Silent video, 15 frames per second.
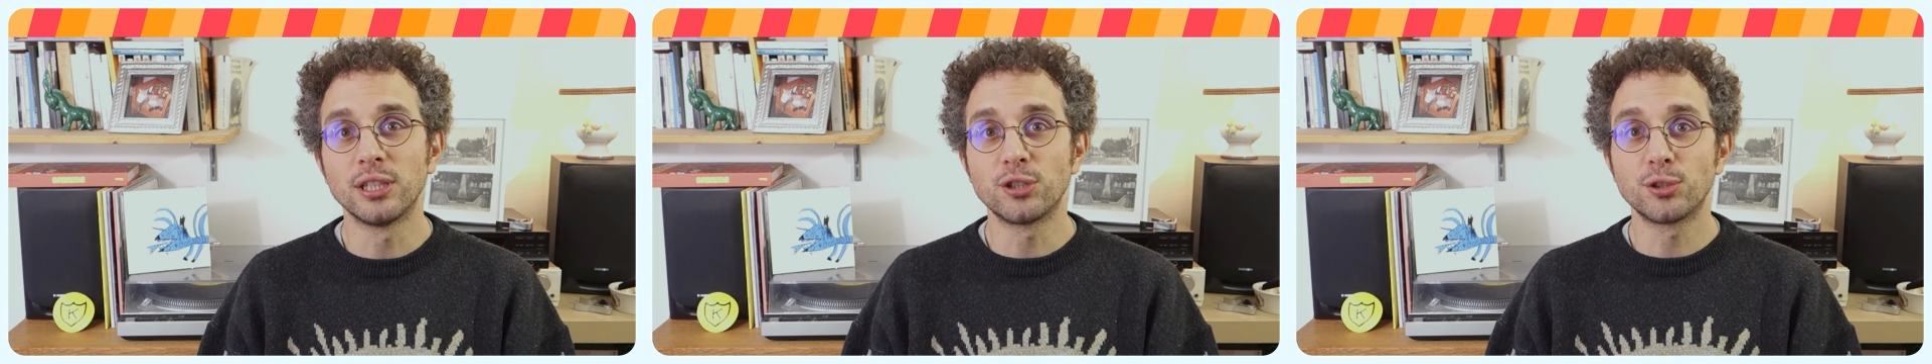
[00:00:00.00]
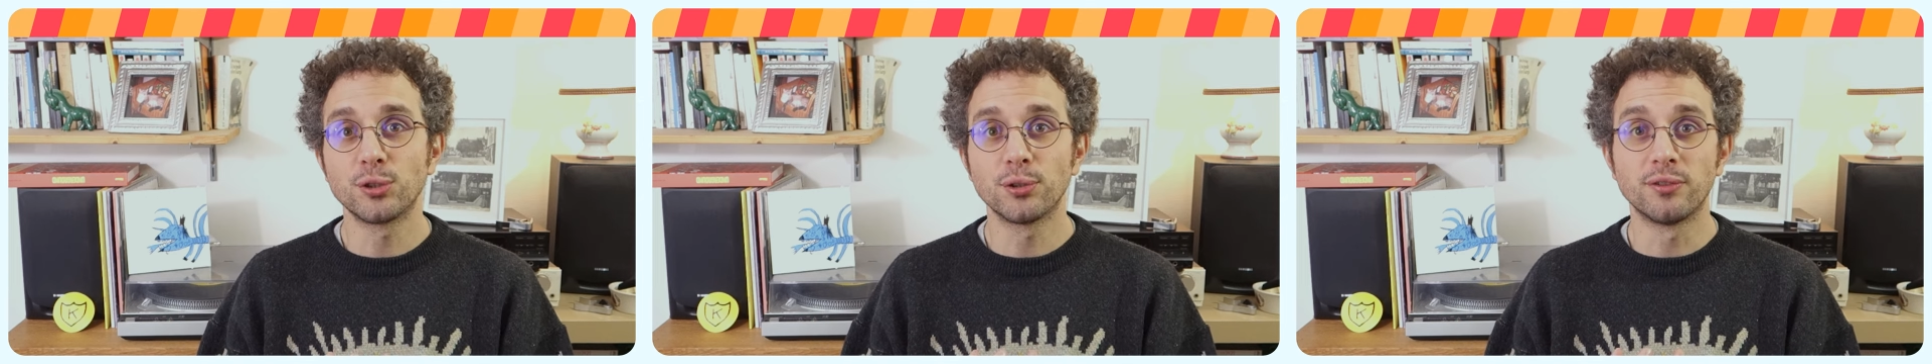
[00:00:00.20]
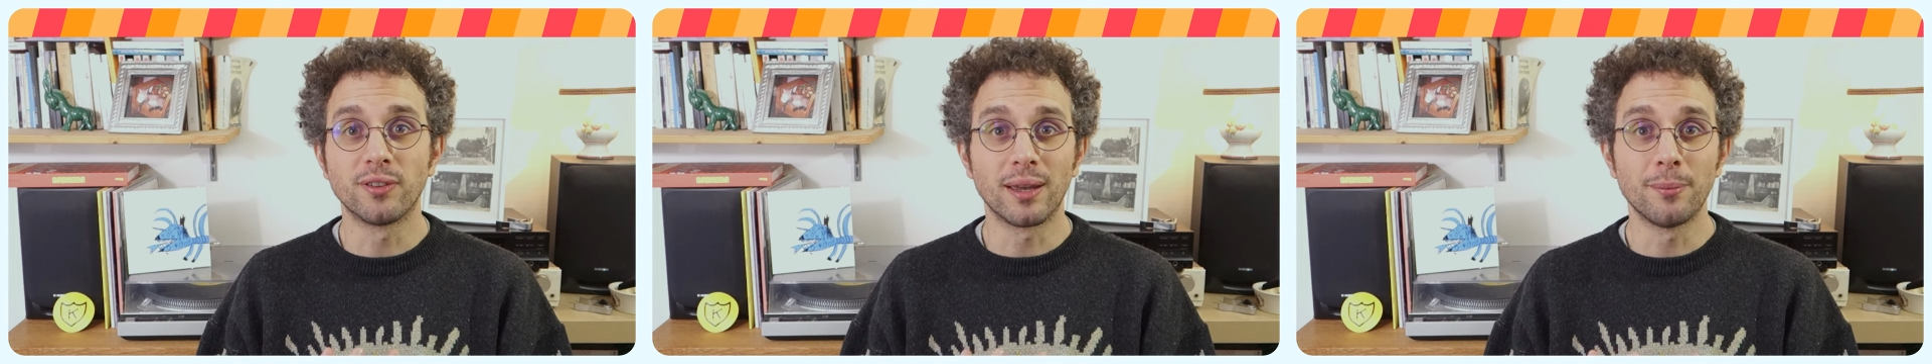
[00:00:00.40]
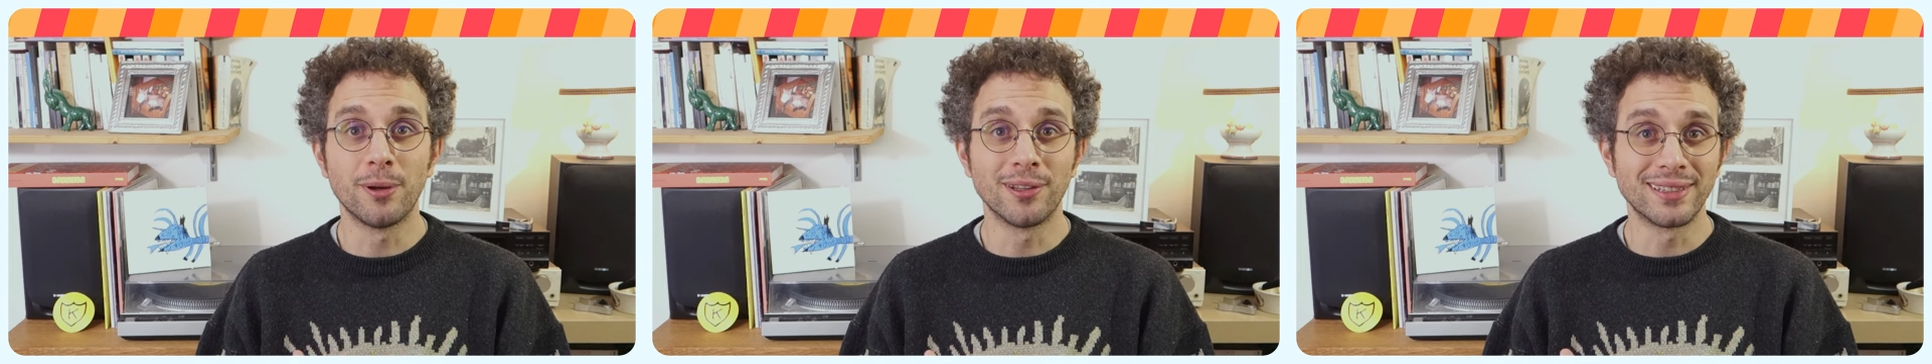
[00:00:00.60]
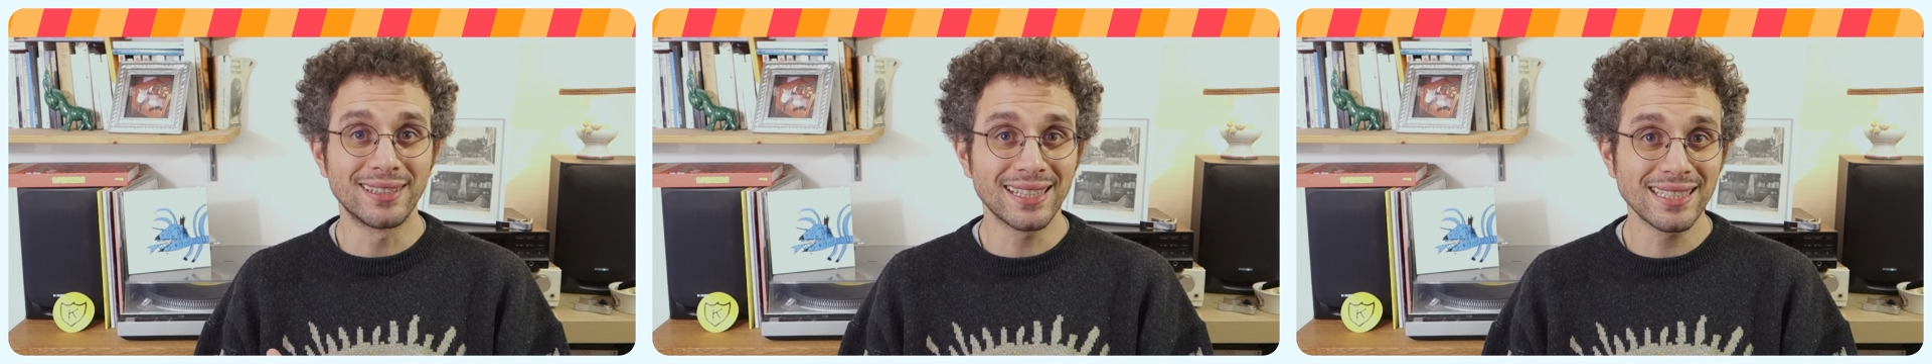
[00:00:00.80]
choses
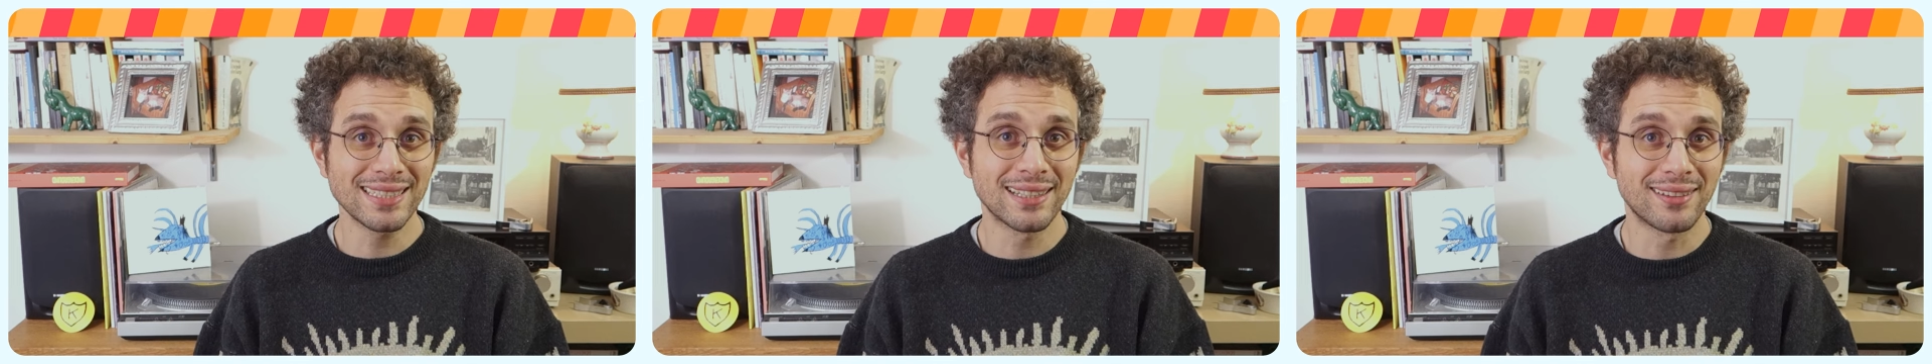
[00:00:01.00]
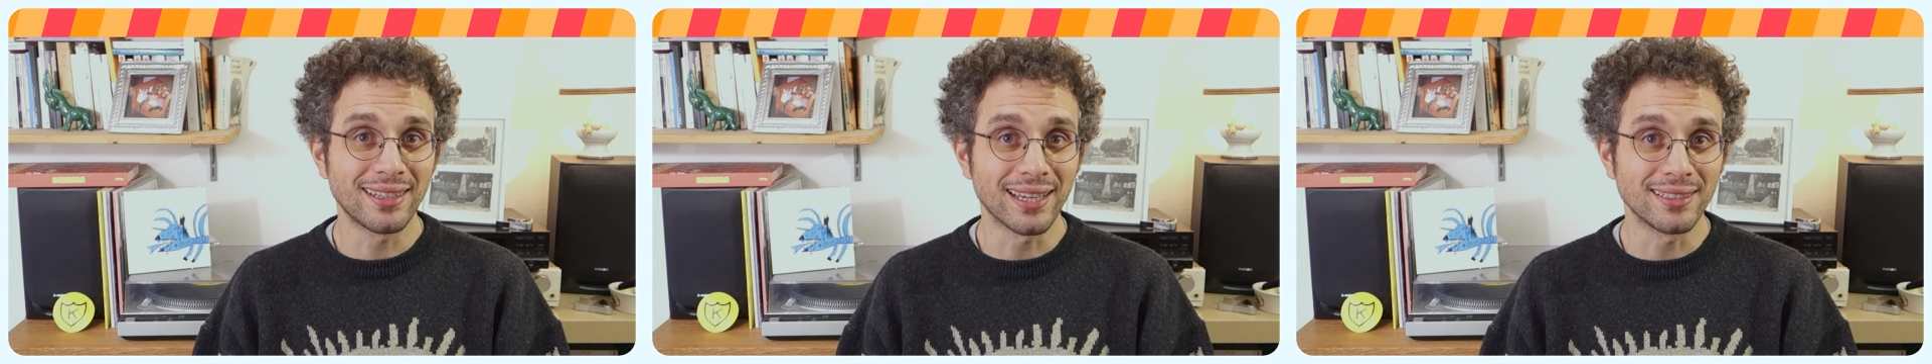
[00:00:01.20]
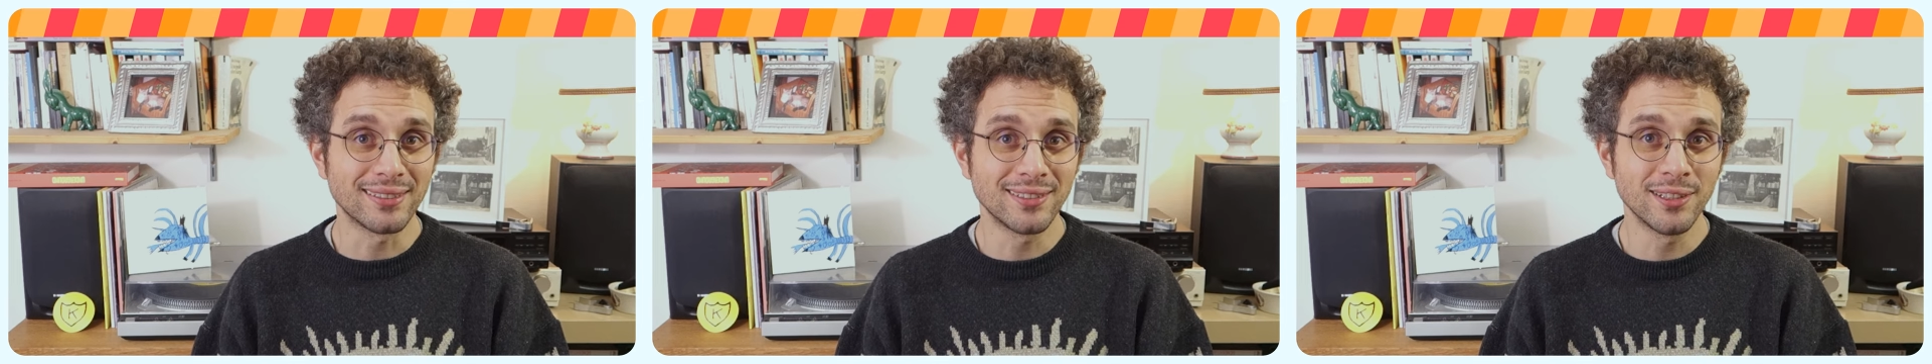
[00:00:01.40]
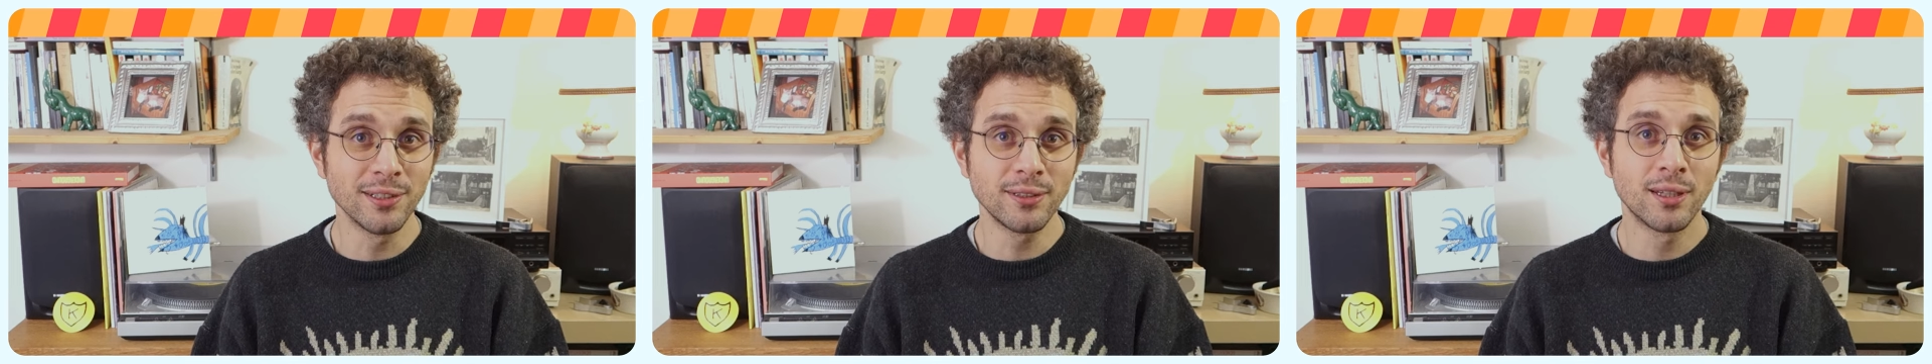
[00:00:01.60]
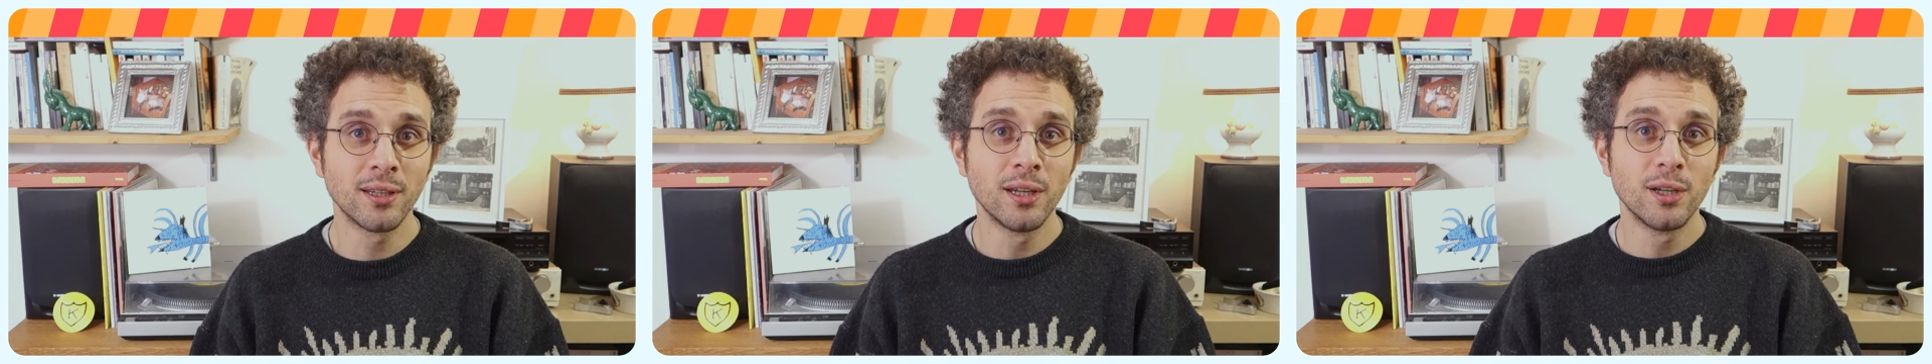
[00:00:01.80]
vraiment très
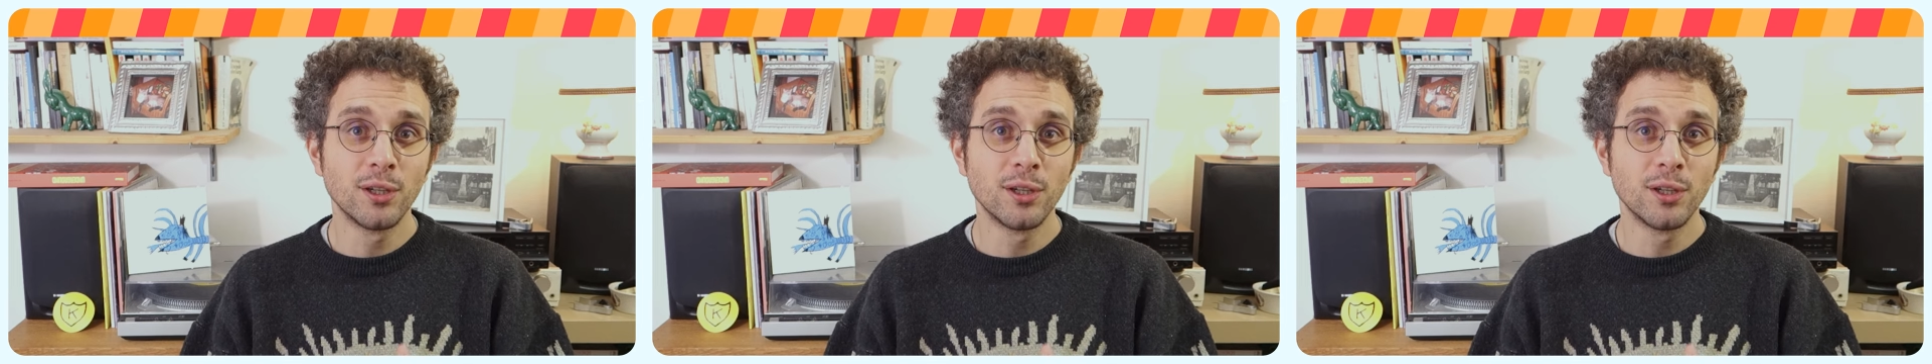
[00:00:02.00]
intéressantes